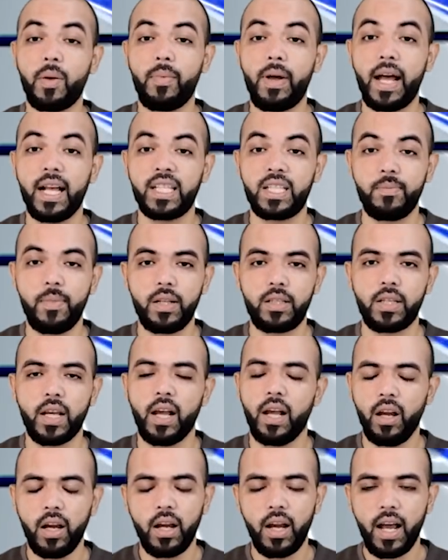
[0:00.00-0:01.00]
ما
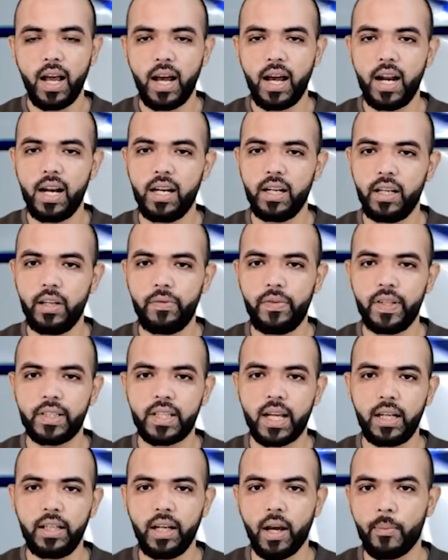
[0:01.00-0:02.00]
أسمته
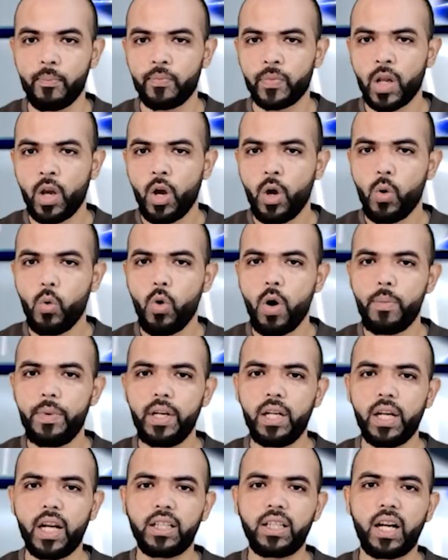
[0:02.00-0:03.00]
الانفصالية
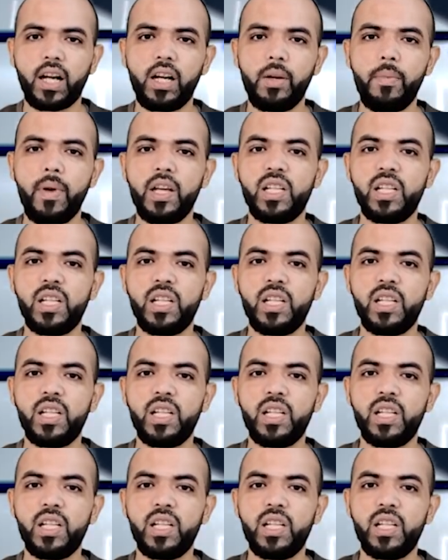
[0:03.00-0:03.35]
وبالنظر لما